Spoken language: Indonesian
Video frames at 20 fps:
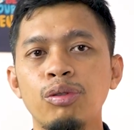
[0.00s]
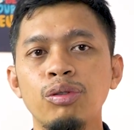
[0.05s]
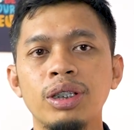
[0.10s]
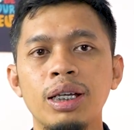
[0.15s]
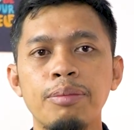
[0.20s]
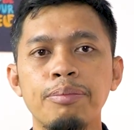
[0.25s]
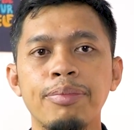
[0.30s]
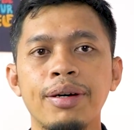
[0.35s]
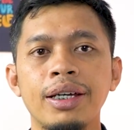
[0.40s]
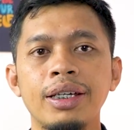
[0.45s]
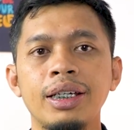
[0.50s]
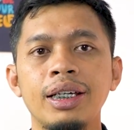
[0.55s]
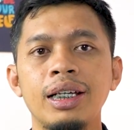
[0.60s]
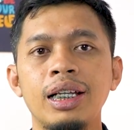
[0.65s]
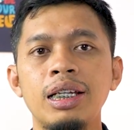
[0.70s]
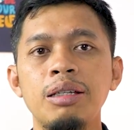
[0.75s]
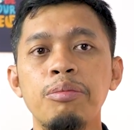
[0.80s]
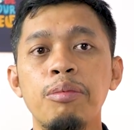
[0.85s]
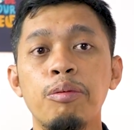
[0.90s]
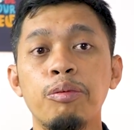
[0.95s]

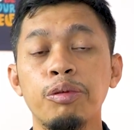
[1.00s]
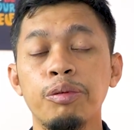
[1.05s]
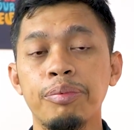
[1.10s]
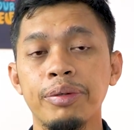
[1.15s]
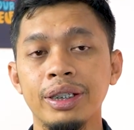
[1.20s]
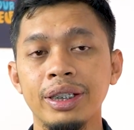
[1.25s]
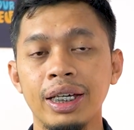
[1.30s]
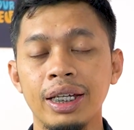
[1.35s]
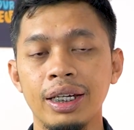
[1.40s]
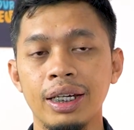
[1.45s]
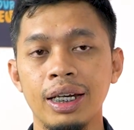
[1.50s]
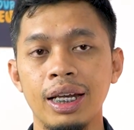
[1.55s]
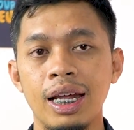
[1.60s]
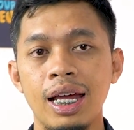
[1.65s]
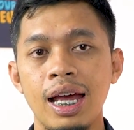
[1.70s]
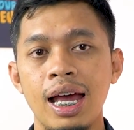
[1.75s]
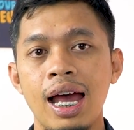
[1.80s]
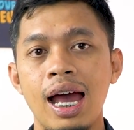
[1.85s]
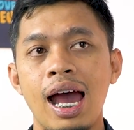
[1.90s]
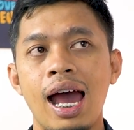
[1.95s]
sampai
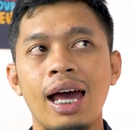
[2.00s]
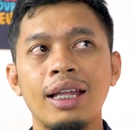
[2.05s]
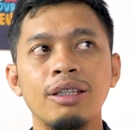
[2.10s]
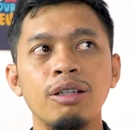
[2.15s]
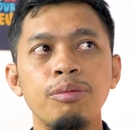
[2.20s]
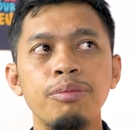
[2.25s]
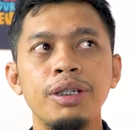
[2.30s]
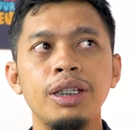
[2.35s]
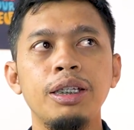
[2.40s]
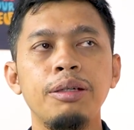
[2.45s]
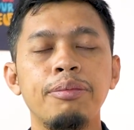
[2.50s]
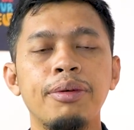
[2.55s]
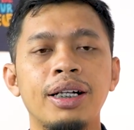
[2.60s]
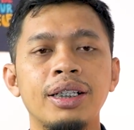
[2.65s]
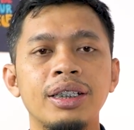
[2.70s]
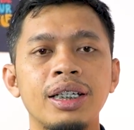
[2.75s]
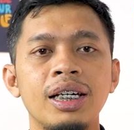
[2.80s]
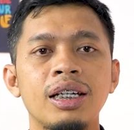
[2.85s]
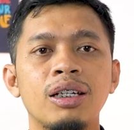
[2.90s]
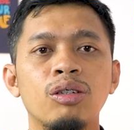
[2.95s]
50% atau
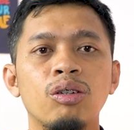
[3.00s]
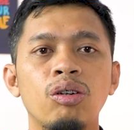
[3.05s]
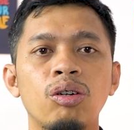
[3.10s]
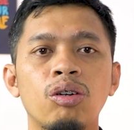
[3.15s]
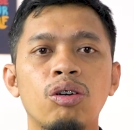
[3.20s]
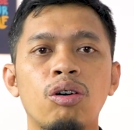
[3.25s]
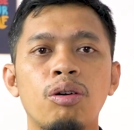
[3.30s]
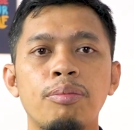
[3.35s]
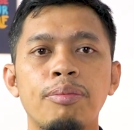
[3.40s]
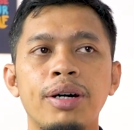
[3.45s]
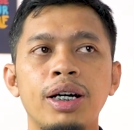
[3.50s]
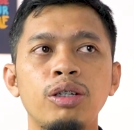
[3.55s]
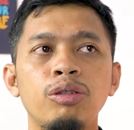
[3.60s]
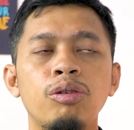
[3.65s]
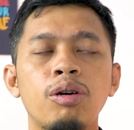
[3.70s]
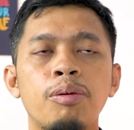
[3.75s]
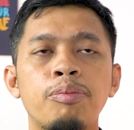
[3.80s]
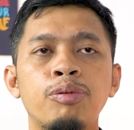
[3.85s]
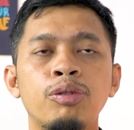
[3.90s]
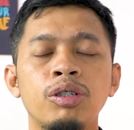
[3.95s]
minimalnya
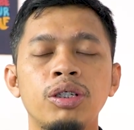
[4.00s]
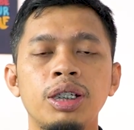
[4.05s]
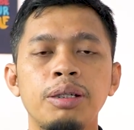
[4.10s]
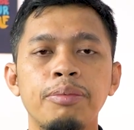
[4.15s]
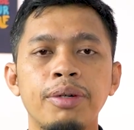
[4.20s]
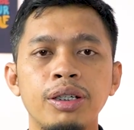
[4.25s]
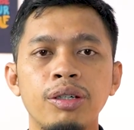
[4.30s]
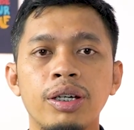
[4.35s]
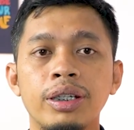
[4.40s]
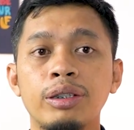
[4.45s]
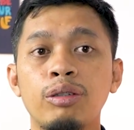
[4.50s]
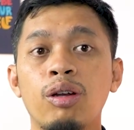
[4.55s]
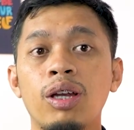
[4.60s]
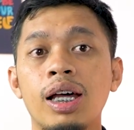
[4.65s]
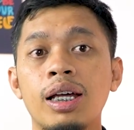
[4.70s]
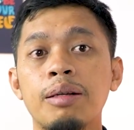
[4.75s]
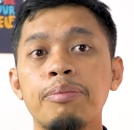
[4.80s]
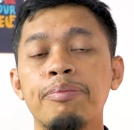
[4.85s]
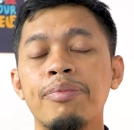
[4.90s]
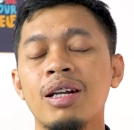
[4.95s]
0,25 US
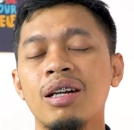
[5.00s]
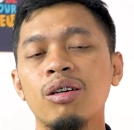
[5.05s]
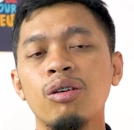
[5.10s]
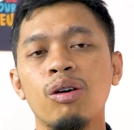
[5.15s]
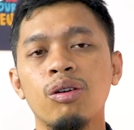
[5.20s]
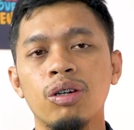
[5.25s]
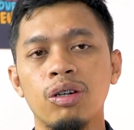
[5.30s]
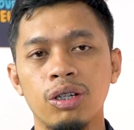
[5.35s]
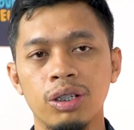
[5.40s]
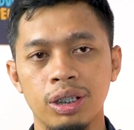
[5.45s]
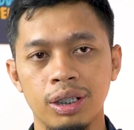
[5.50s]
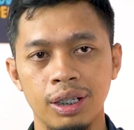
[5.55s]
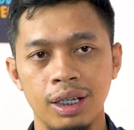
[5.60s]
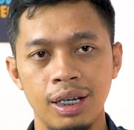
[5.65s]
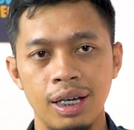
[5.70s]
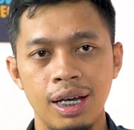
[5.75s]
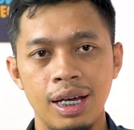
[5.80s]
dollar per download.